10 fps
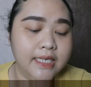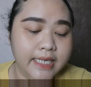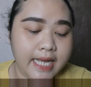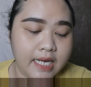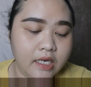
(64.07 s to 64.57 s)
เล
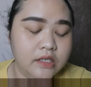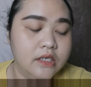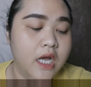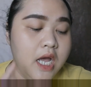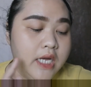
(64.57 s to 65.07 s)
ยนะคะ ก็
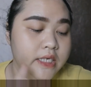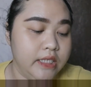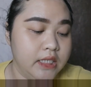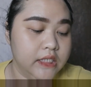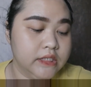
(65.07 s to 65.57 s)
คือ
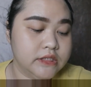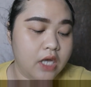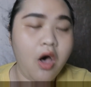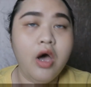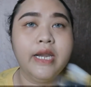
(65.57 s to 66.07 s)

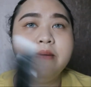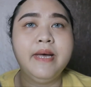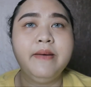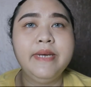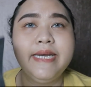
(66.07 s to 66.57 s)
1 ซองเนี่ย
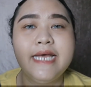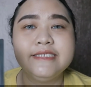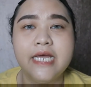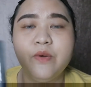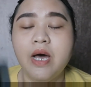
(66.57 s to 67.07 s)
ปาไม่แน่
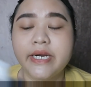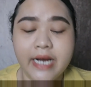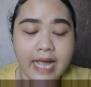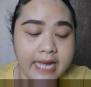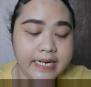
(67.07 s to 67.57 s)
ใจว่า
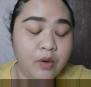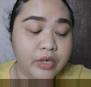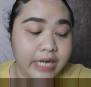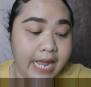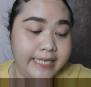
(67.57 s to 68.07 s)
ราคาเท่า
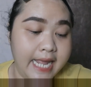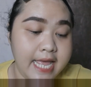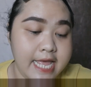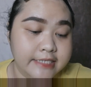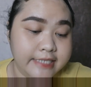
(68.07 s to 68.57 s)
ไหร่
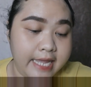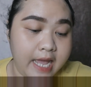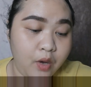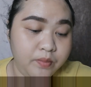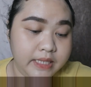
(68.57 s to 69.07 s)
นะ แต่
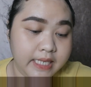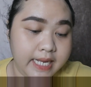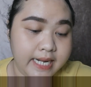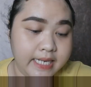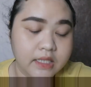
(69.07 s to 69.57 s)
เขามี
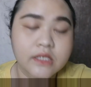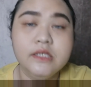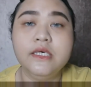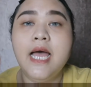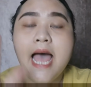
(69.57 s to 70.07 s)
ขนาดก็
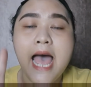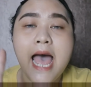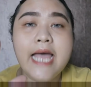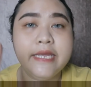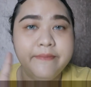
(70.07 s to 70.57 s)
คือ
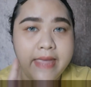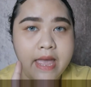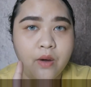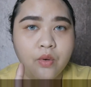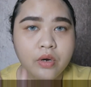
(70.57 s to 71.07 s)
5
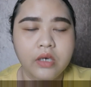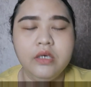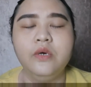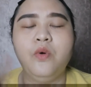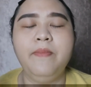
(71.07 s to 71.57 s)
ml ก็
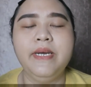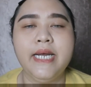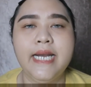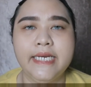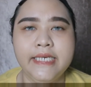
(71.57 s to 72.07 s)
ถือว่าเป็น
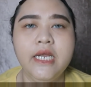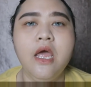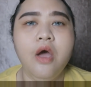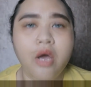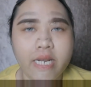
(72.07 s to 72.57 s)
ขนาดที่
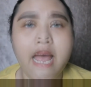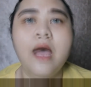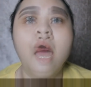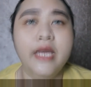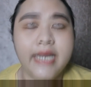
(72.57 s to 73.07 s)
ค่อนข้า
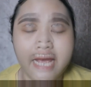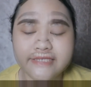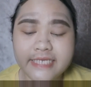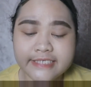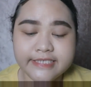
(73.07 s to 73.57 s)
งโอเคเล
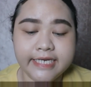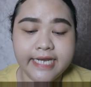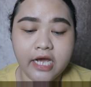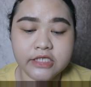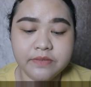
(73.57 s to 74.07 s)
ยแหละ ทั้งสี
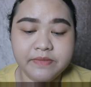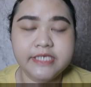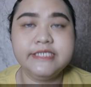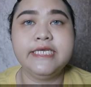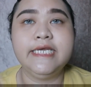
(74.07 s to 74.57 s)
เนี่ยก็จะมี
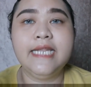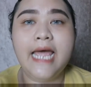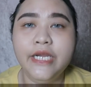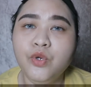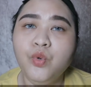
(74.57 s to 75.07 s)
สีไล
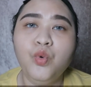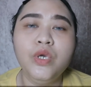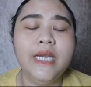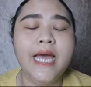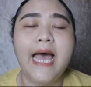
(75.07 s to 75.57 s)
ท์นู
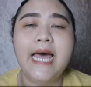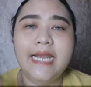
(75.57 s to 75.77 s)
ดนะคะ